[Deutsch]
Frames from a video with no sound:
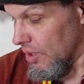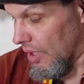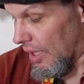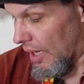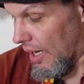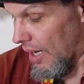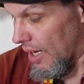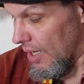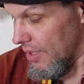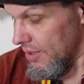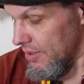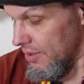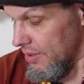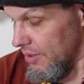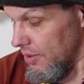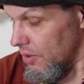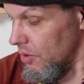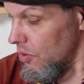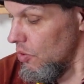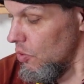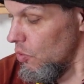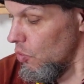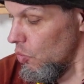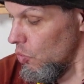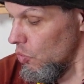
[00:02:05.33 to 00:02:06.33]
Gras
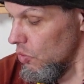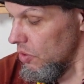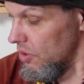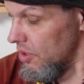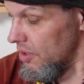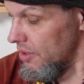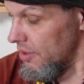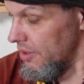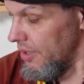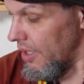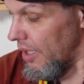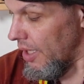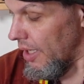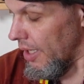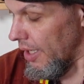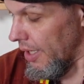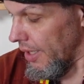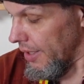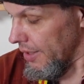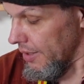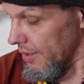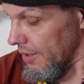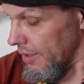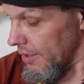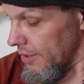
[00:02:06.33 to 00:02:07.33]
und der
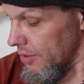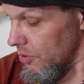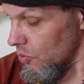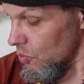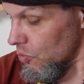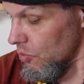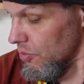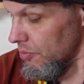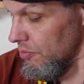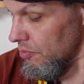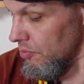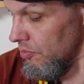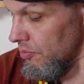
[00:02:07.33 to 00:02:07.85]
Einrichtung.